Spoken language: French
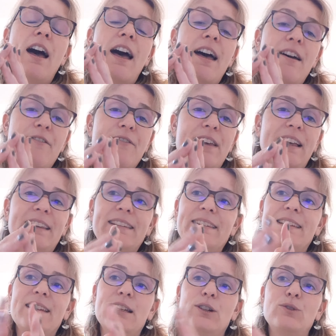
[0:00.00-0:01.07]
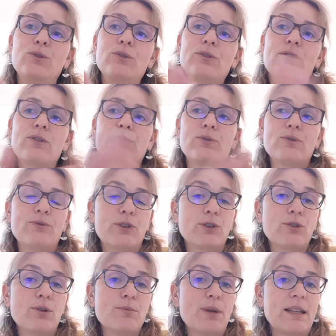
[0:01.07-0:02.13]
inversez le sens de
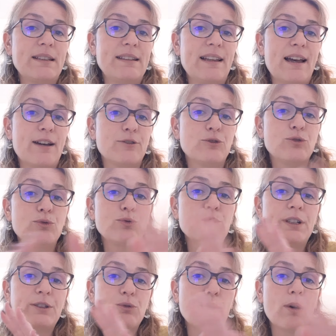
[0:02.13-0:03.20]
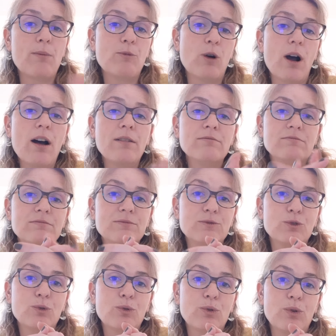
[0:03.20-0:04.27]
votre matelas tous les trois mois,
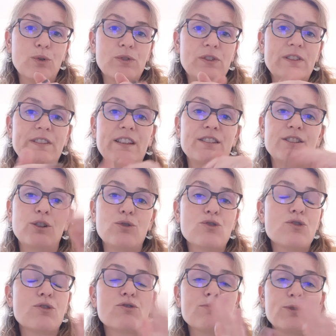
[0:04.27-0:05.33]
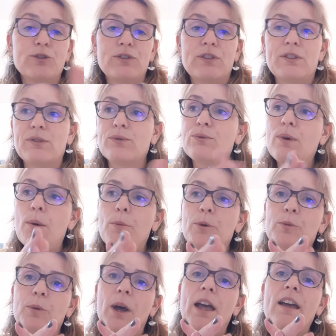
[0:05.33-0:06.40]
donc euh, c'est-à-dire au changement de saison à peu
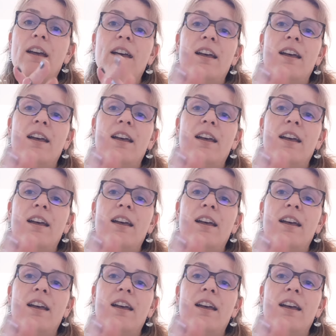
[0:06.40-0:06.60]
près,